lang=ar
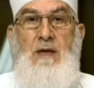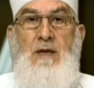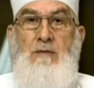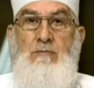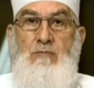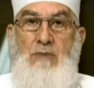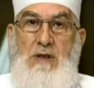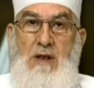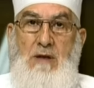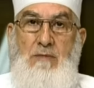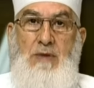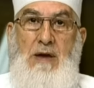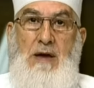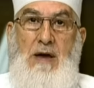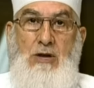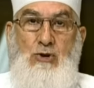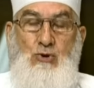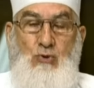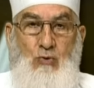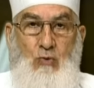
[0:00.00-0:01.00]
من
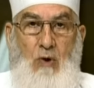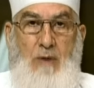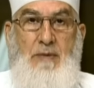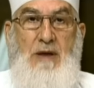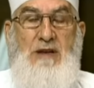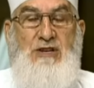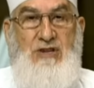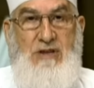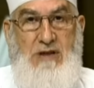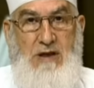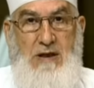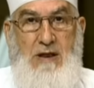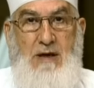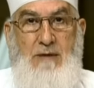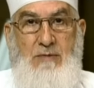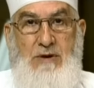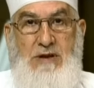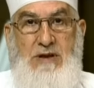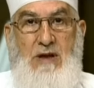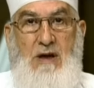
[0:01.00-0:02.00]
الميقات وهو ماشي الى
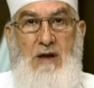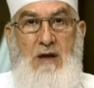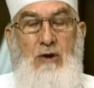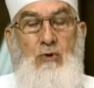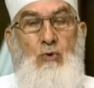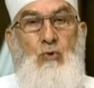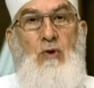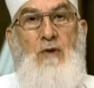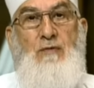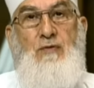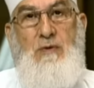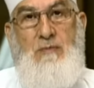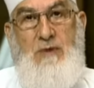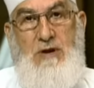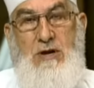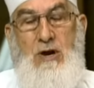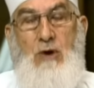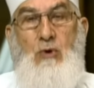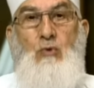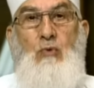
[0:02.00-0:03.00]
مكه وهو في
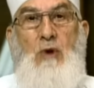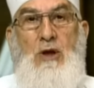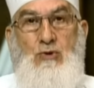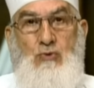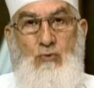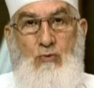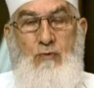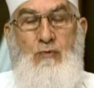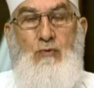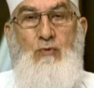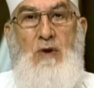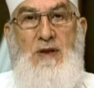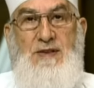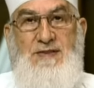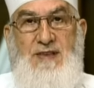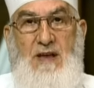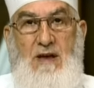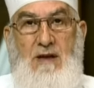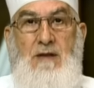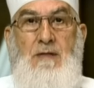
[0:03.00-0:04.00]
مكه وهو يطوف وهو
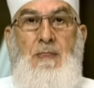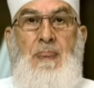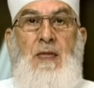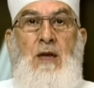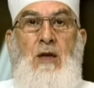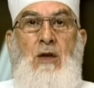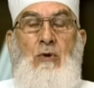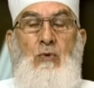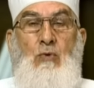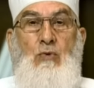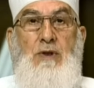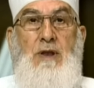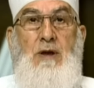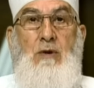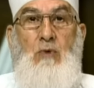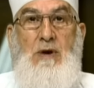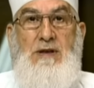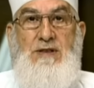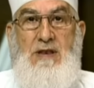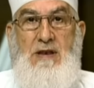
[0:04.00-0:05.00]
يسعى قلنا
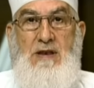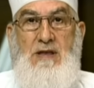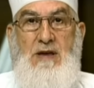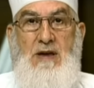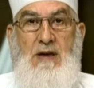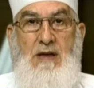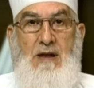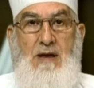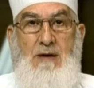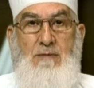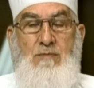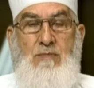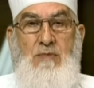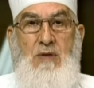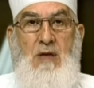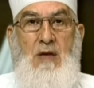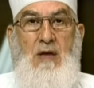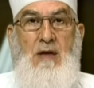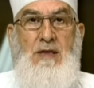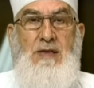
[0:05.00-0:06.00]
وقت الاحرام
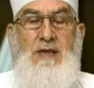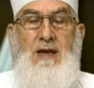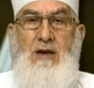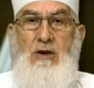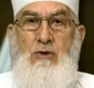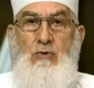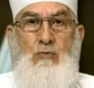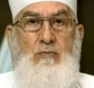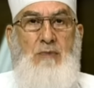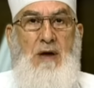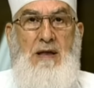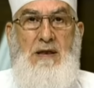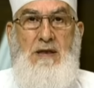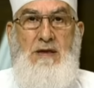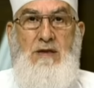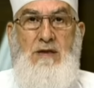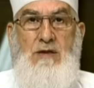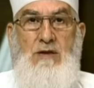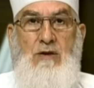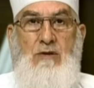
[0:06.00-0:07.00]
يحرم
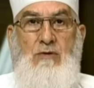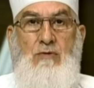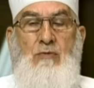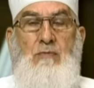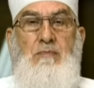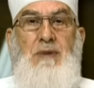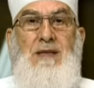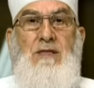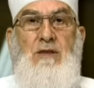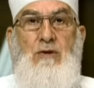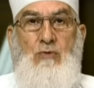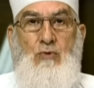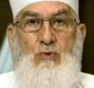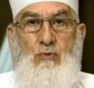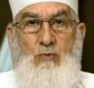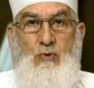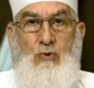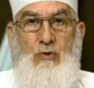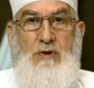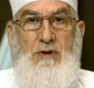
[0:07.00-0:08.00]
عليه بعض
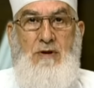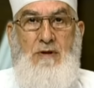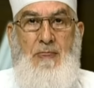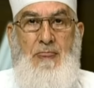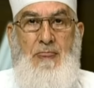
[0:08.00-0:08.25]
الامور